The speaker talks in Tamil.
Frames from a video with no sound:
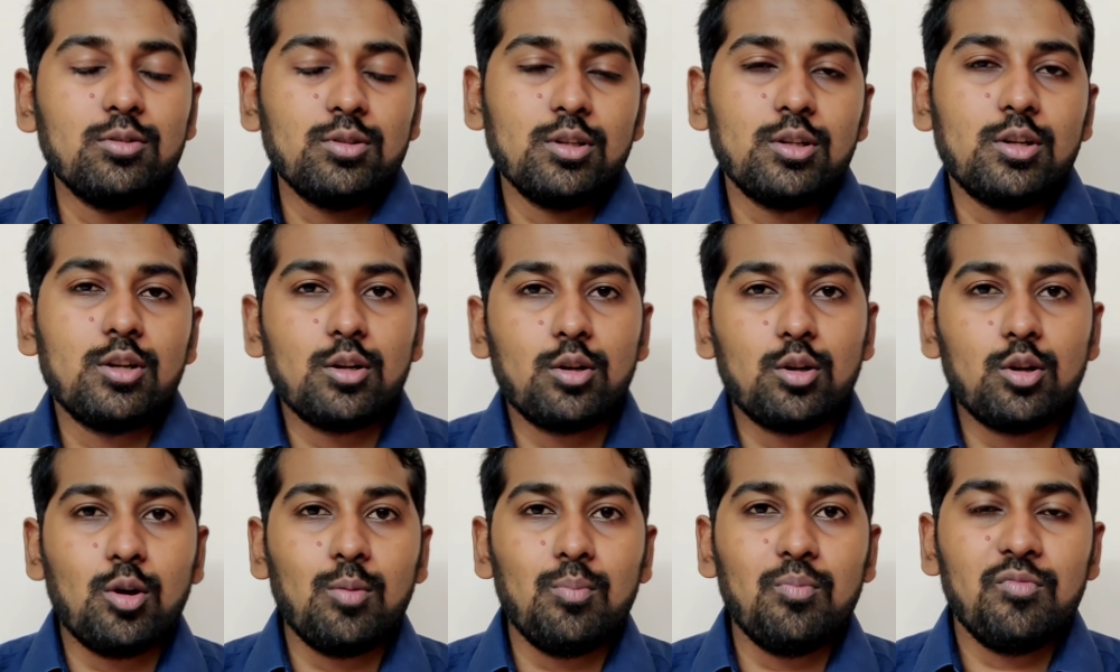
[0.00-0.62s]

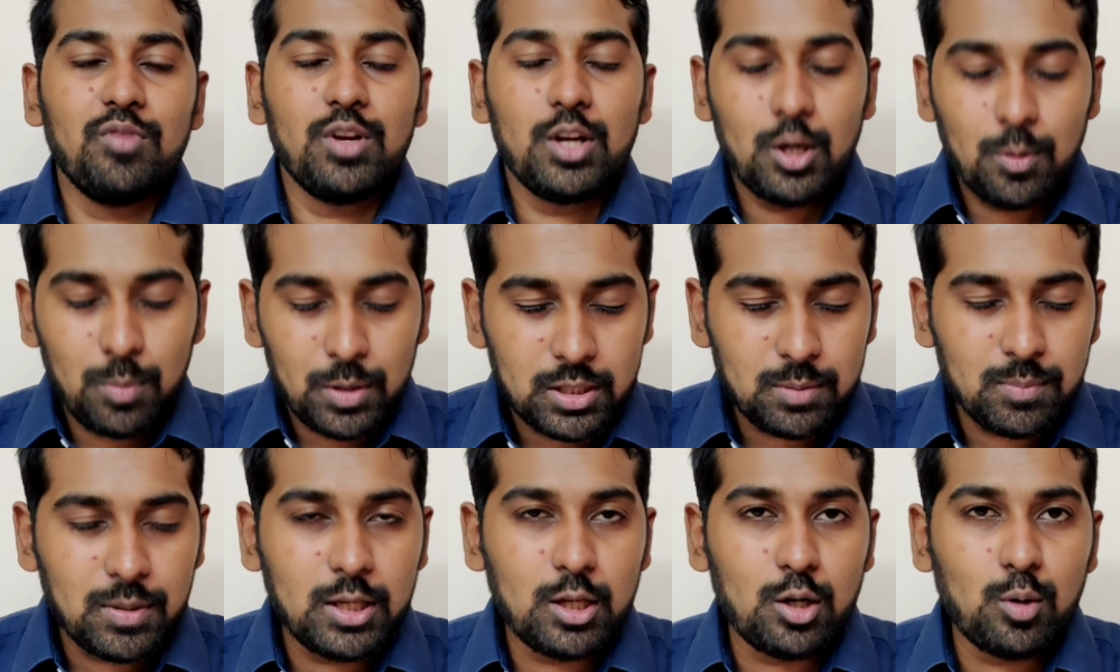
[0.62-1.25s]
பார்த்து வந்துட்டுருக்குறோம்
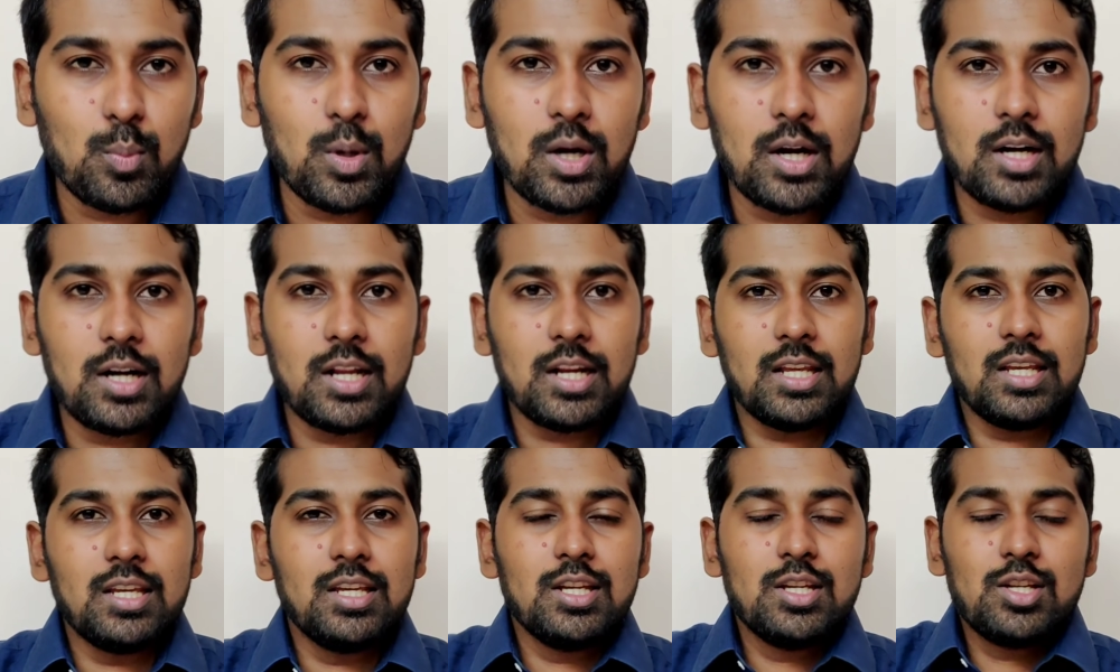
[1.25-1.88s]
வீடியோ பார்த்தமைக்கு
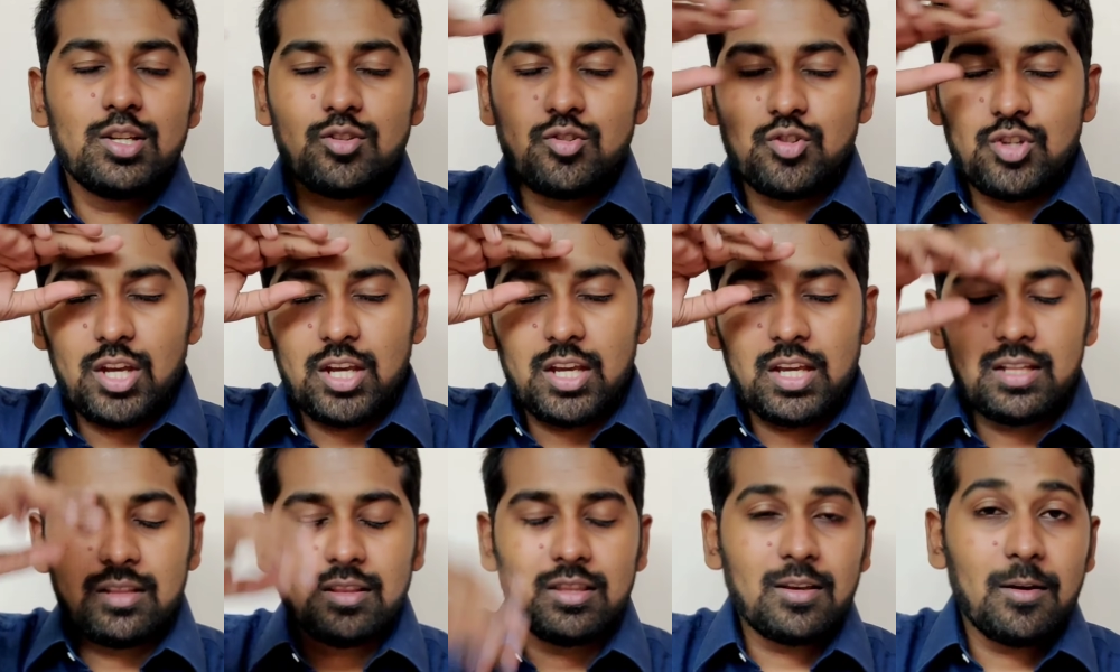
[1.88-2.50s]
ரொம்ப நன்றி
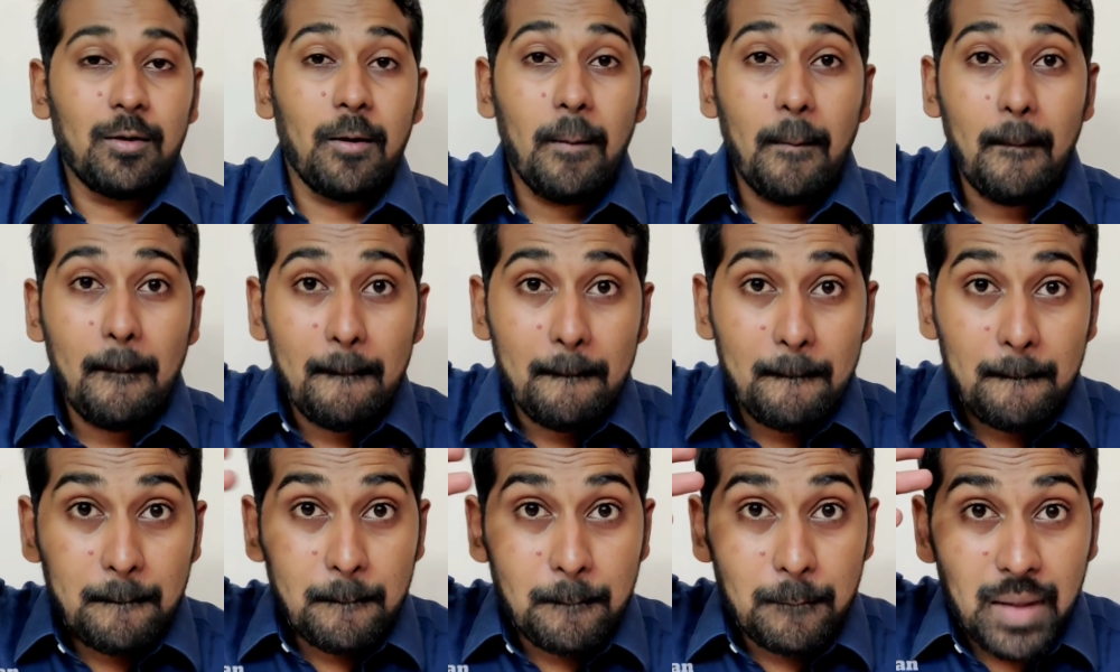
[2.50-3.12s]

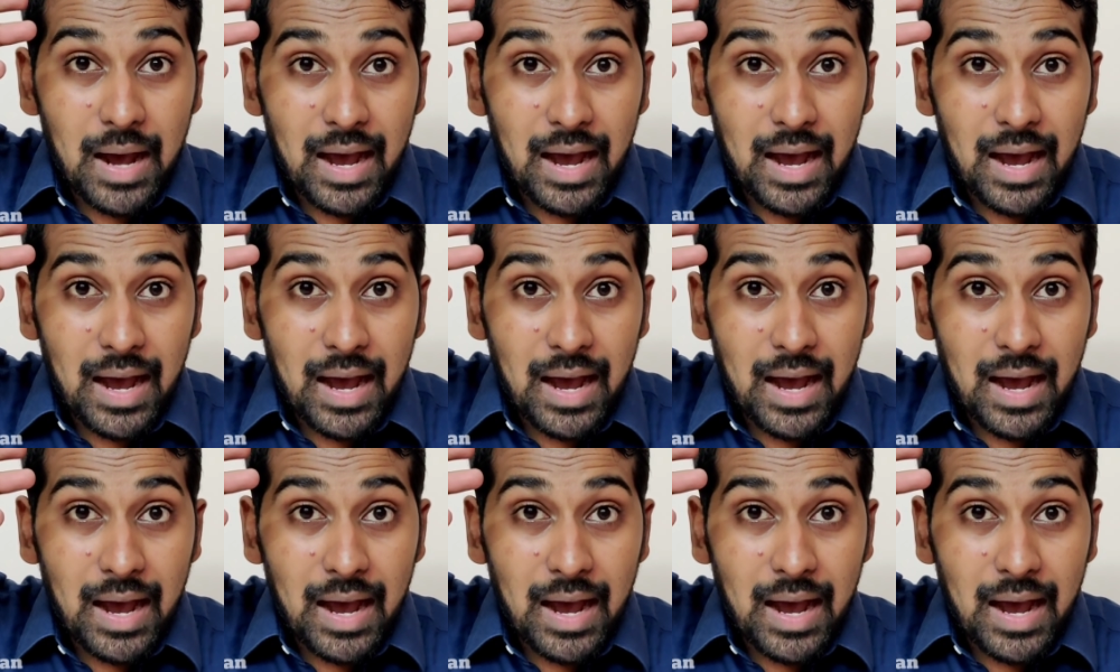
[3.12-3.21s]
ஜெய்ஹிந்த்